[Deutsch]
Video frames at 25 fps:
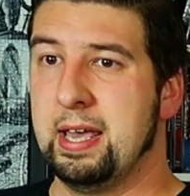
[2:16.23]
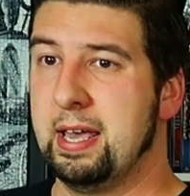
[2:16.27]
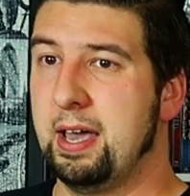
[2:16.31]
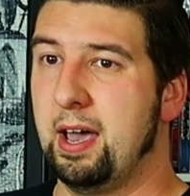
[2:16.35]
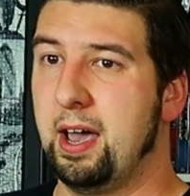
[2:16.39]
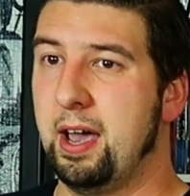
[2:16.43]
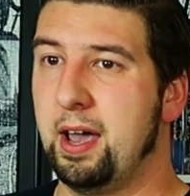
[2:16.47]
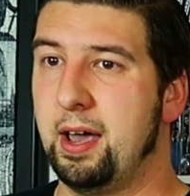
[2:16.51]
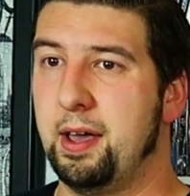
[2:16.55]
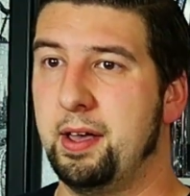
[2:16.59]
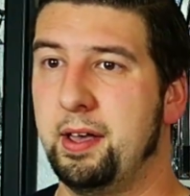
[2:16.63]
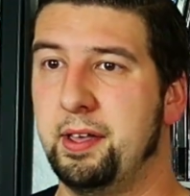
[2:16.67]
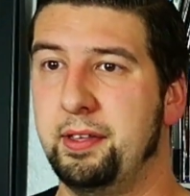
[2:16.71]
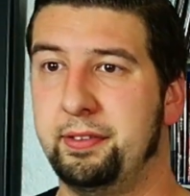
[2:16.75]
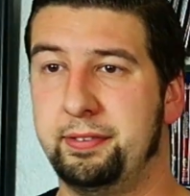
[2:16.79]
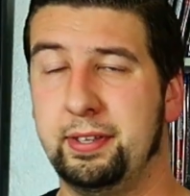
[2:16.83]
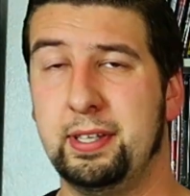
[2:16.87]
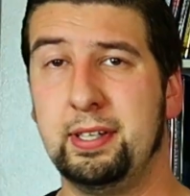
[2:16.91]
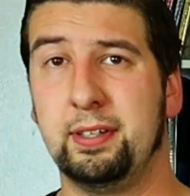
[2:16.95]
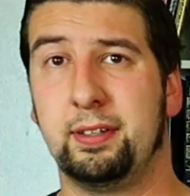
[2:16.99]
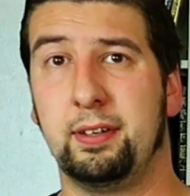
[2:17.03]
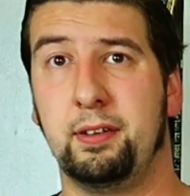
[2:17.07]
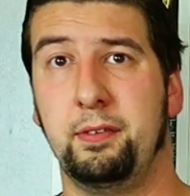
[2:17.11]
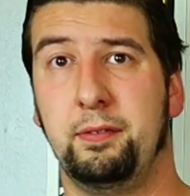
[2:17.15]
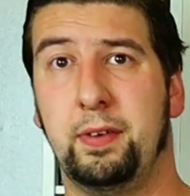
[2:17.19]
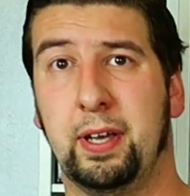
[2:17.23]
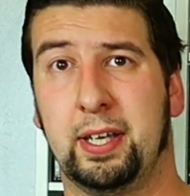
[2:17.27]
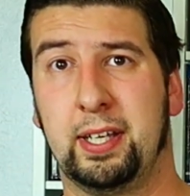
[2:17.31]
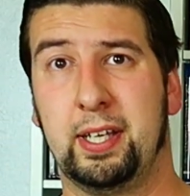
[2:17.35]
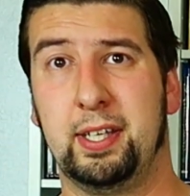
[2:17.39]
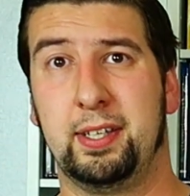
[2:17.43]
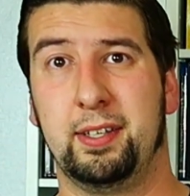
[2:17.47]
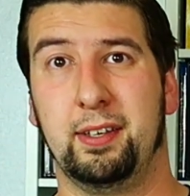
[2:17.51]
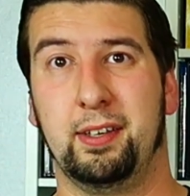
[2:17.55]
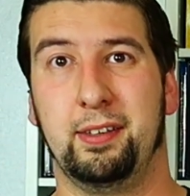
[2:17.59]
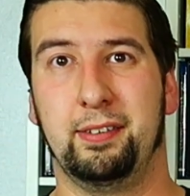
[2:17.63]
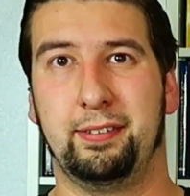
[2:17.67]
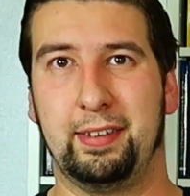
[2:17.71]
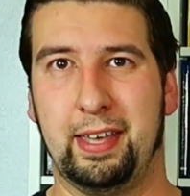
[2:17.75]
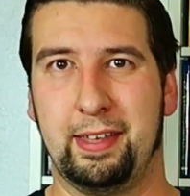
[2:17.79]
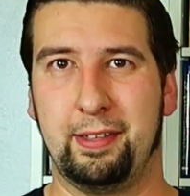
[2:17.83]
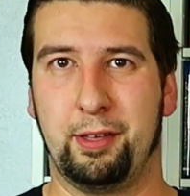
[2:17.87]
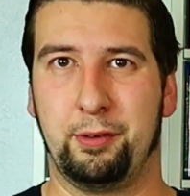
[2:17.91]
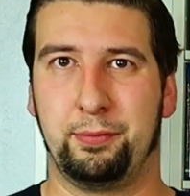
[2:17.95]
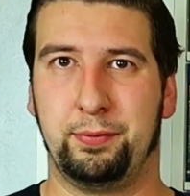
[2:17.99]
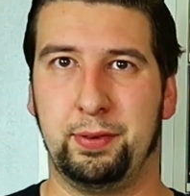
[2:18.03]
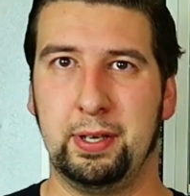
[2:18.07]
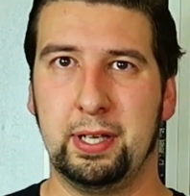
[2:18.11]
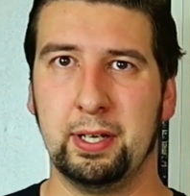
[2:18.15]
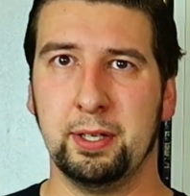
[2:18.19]
äh, sind wirklich sehr,
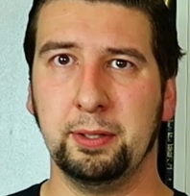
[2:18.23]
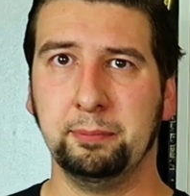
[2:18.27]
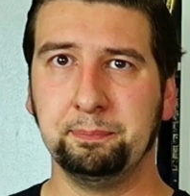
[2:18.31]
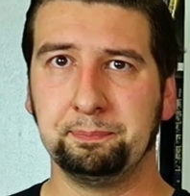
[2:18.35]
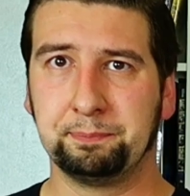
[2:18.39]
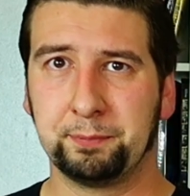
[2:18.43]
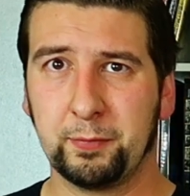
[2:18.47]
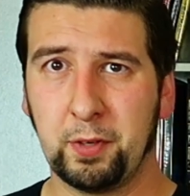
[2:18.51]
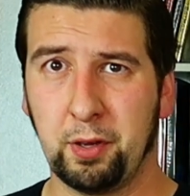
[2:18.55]
sehr viele.